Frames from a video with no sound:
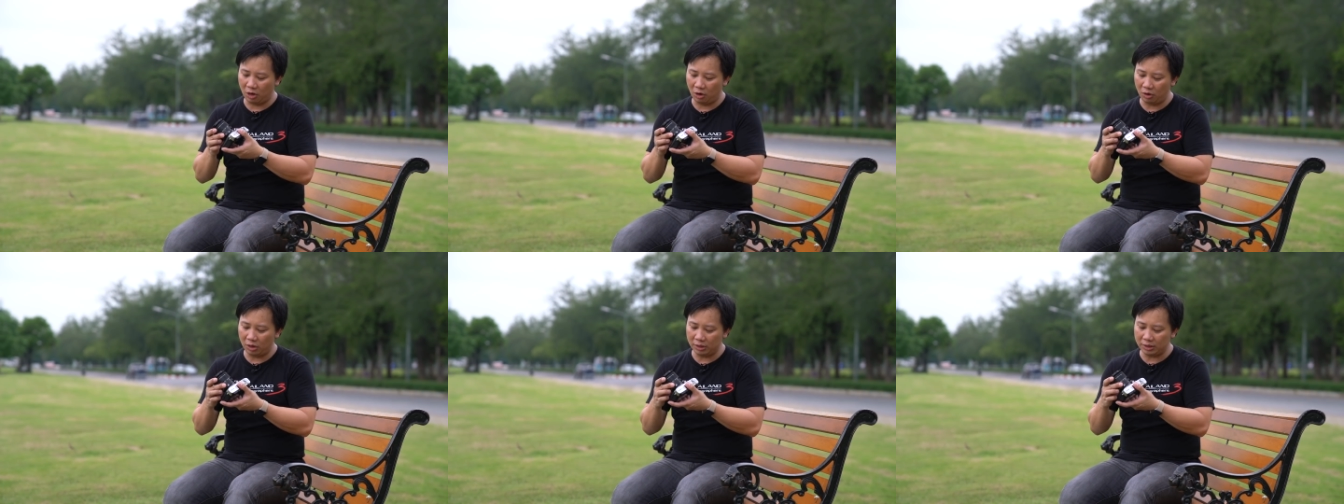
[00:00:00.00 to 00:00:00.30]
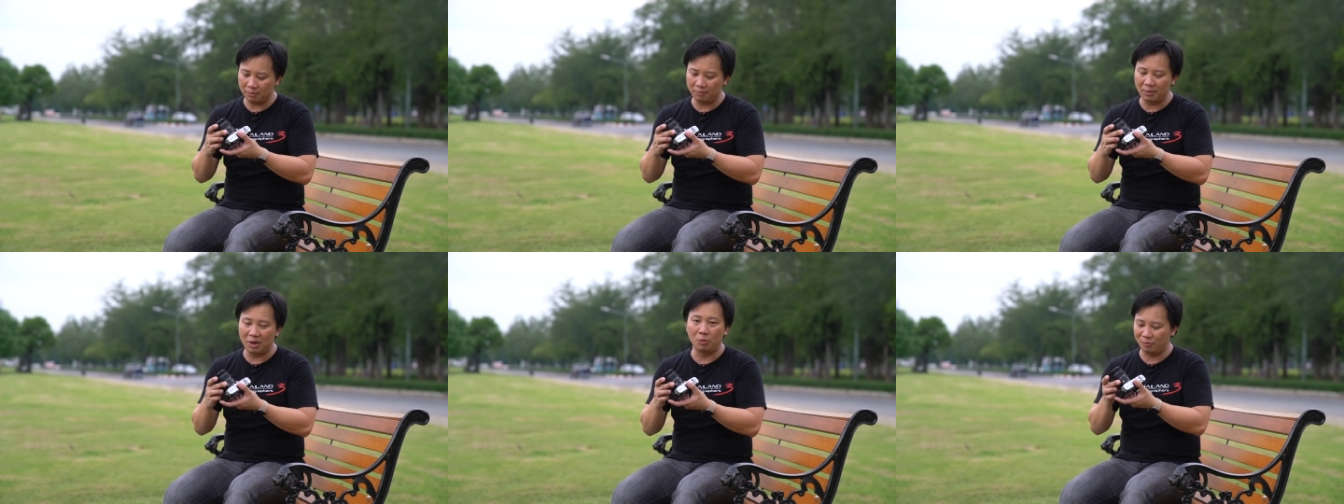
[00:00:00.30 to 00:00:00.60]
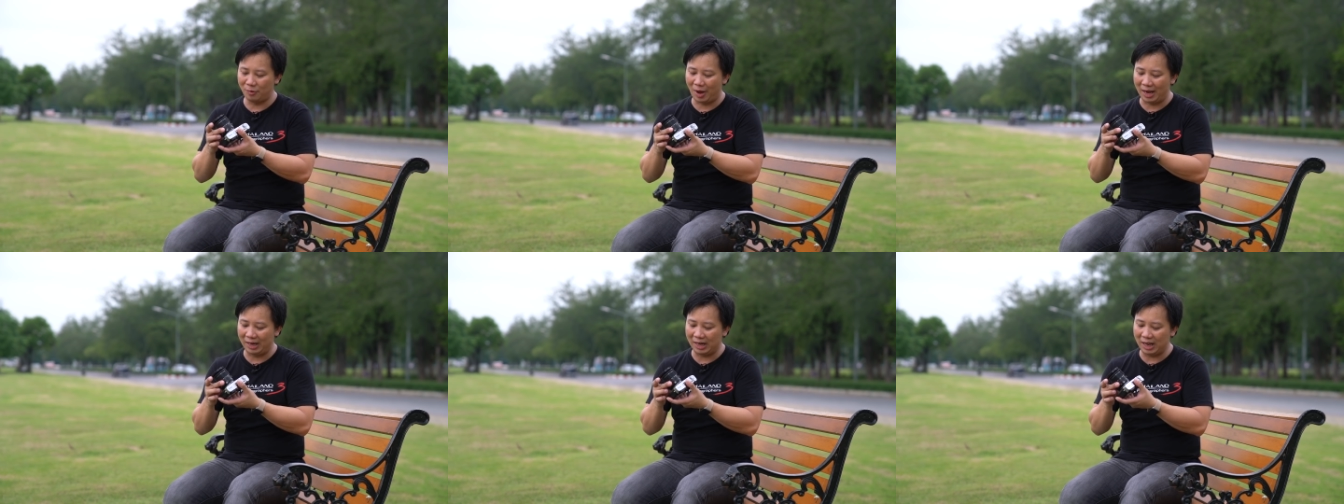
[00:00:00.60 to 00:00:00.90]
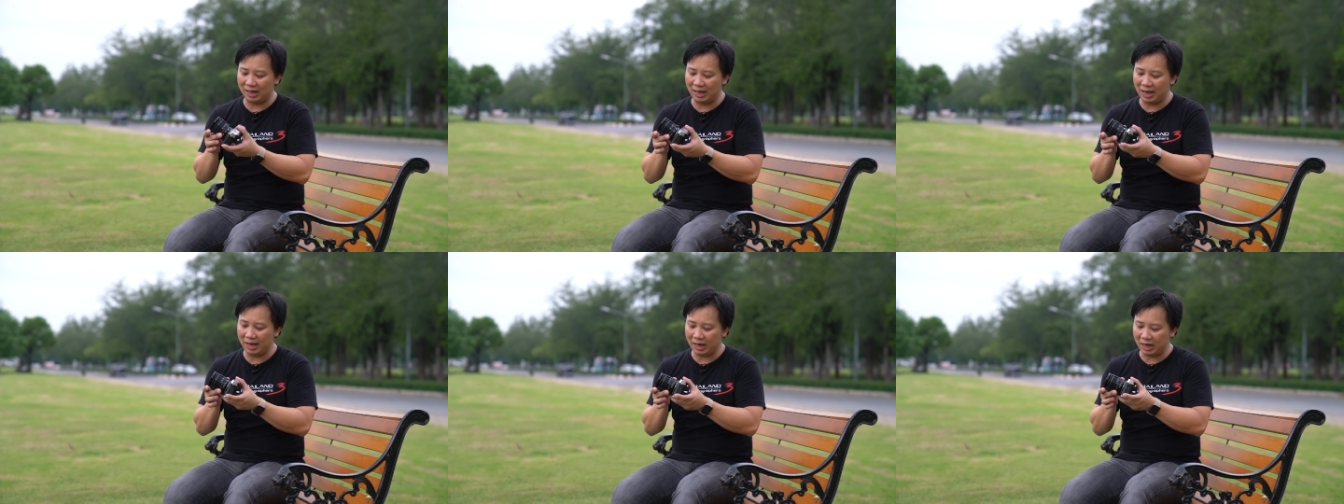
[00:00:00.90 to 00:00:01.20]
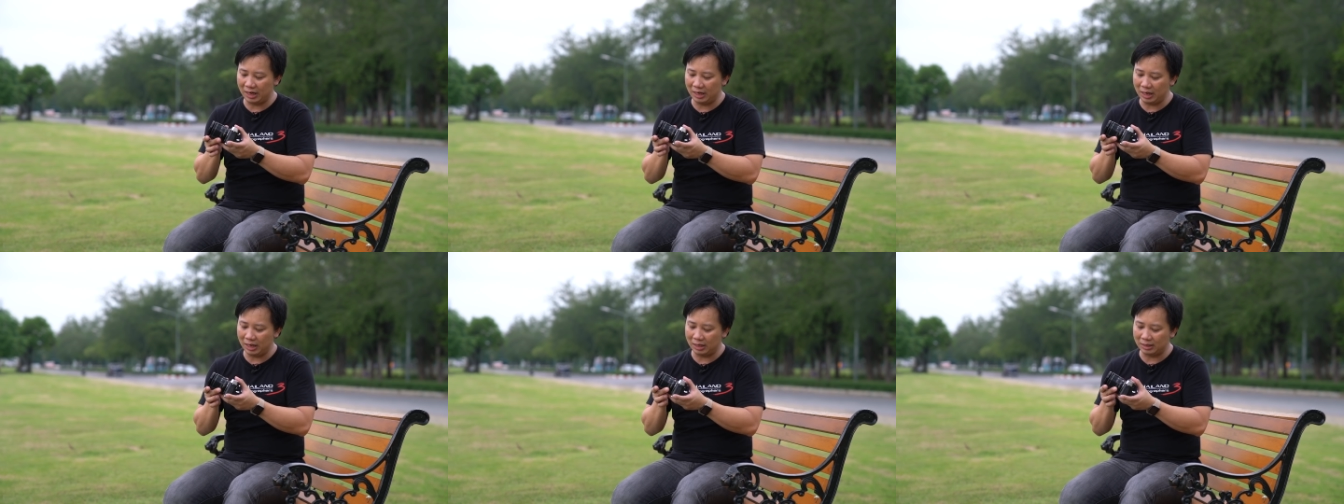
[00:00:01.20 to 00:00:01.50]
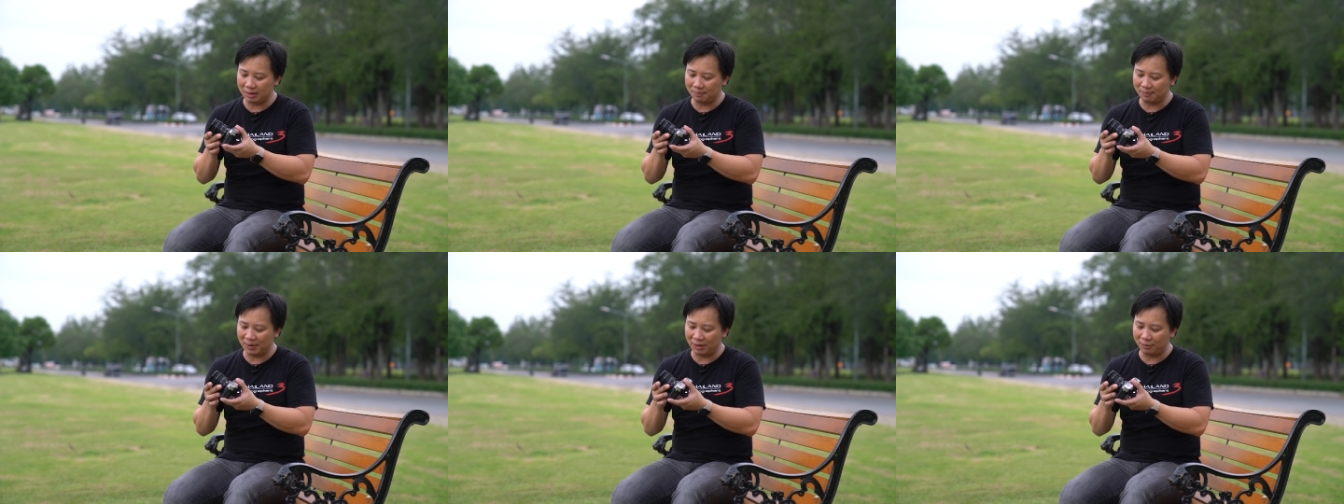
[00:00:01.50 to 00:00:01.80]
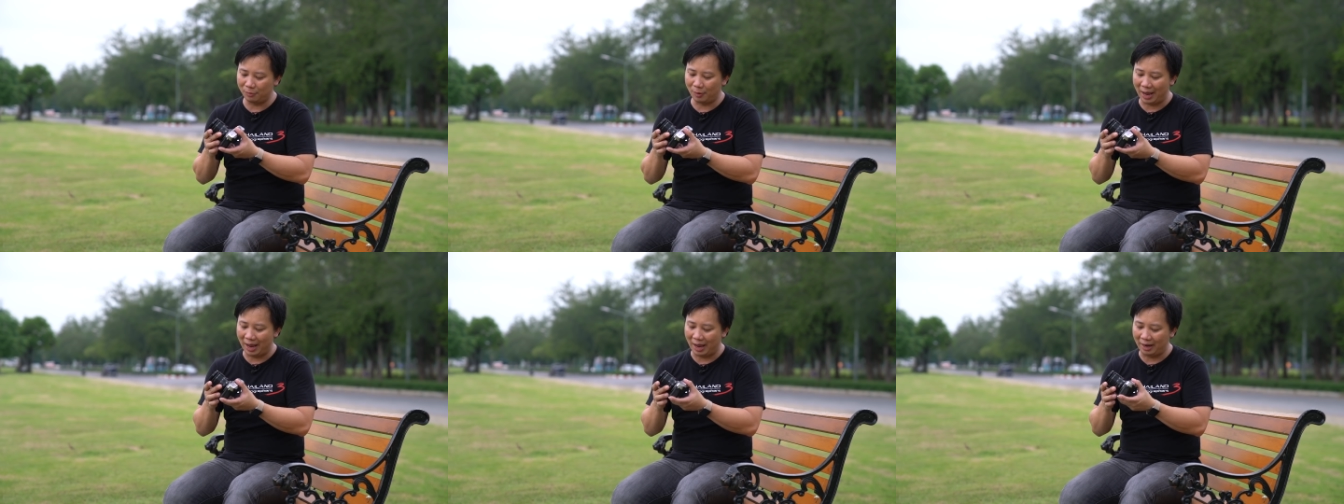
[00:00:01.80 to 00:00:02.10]
เขาก็จะมีแหวนอันเล็ก อันนี้จะเป็น
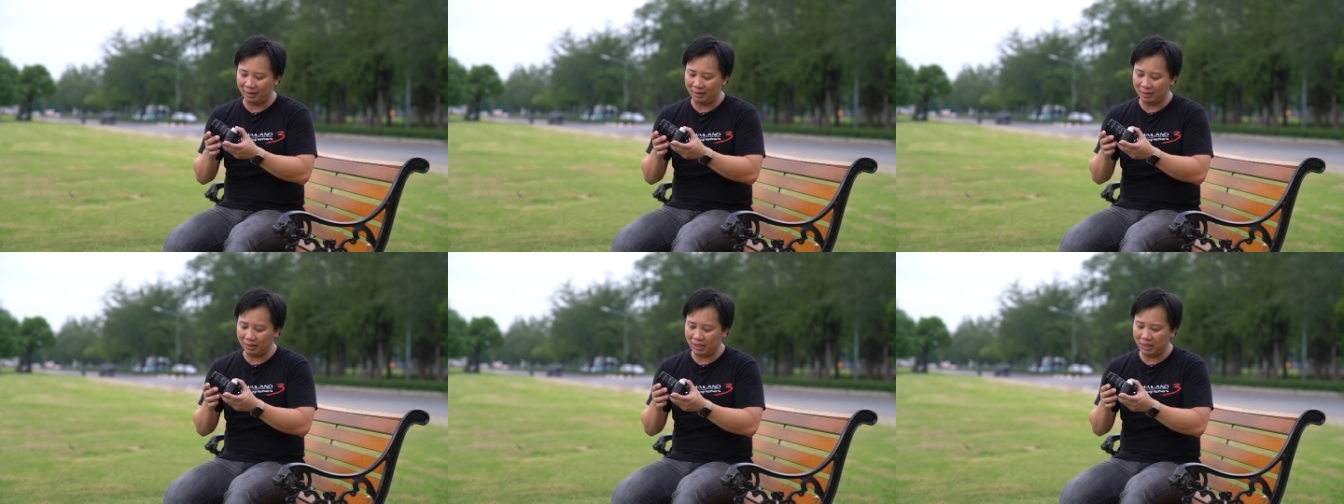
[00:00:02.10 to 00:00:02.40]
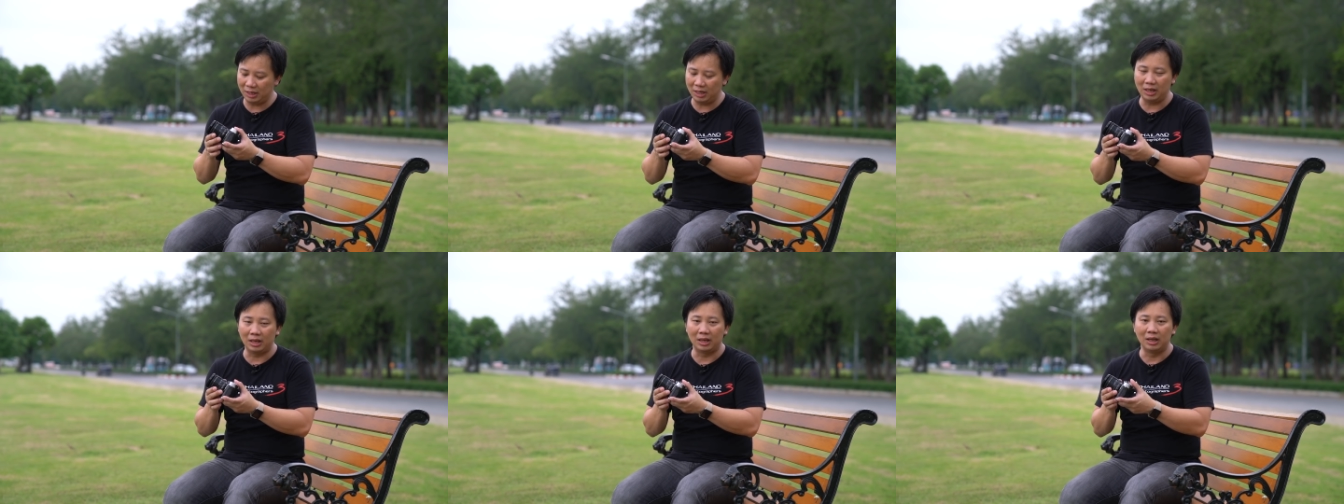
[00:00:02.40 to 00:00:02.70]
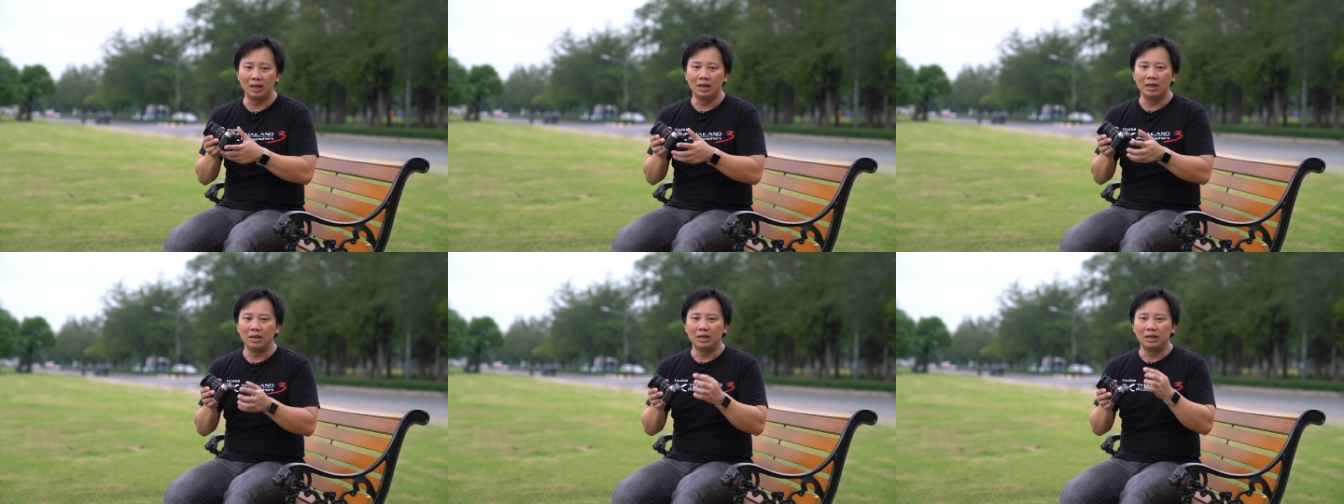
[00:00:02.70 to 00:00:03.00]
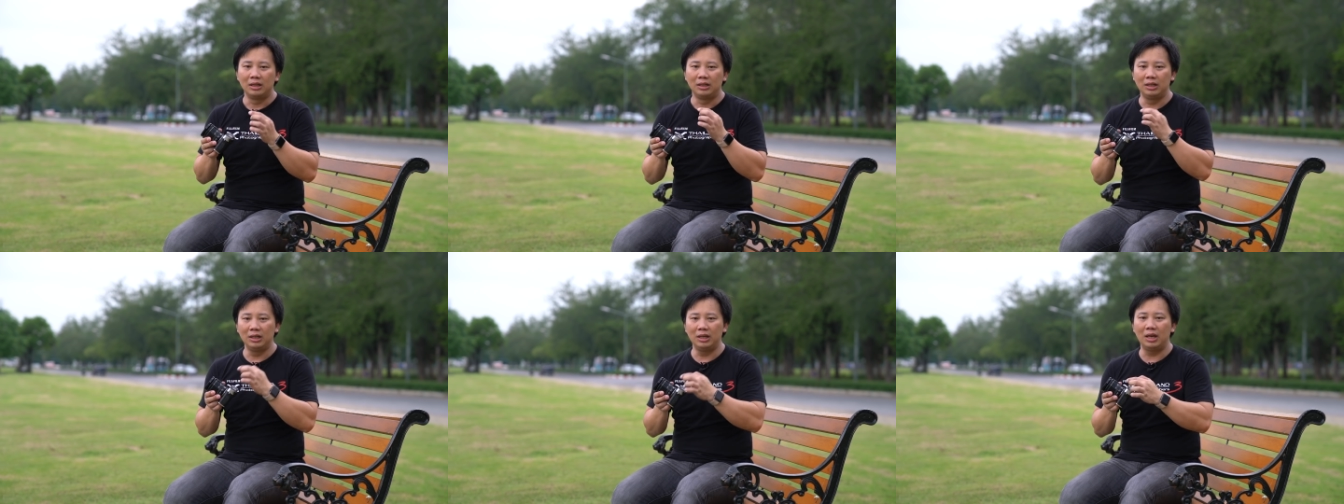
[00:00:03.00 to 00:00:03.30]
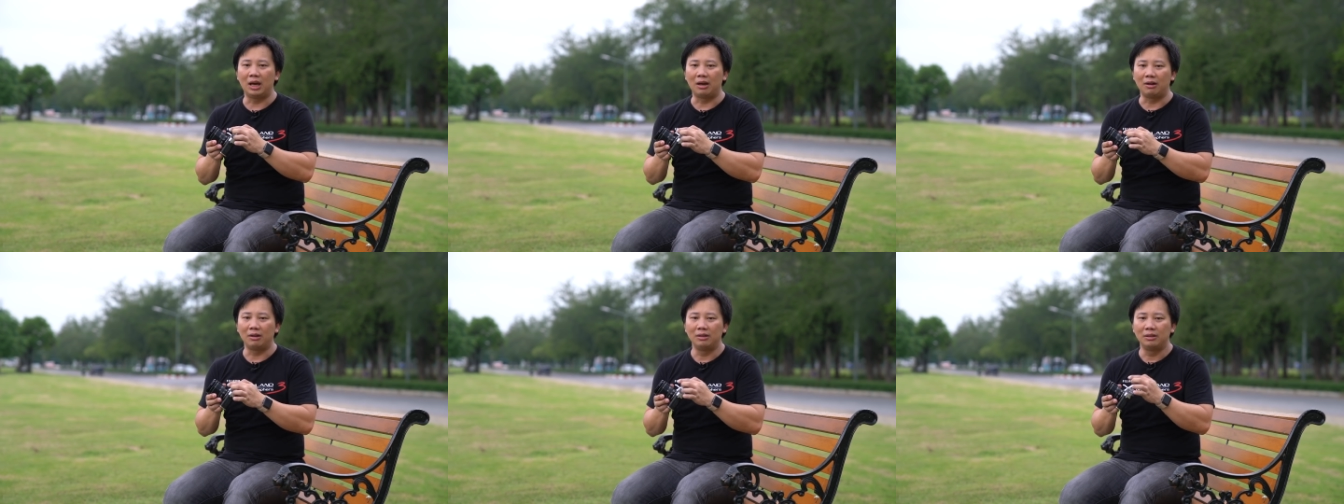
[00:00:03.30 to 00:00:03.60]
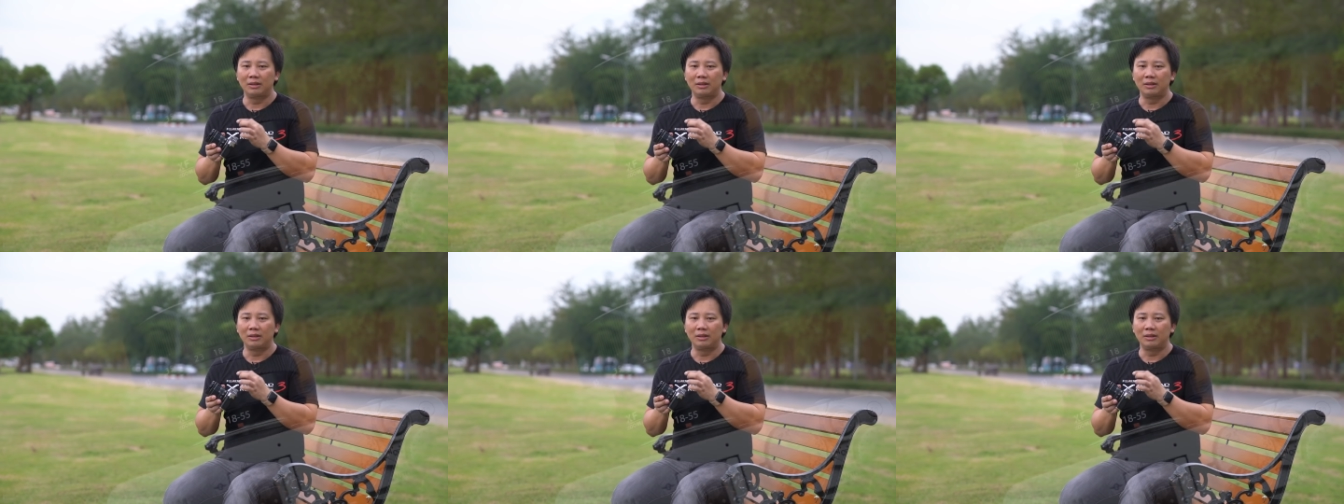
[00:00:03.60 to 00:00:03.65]
แหวนที่เลือก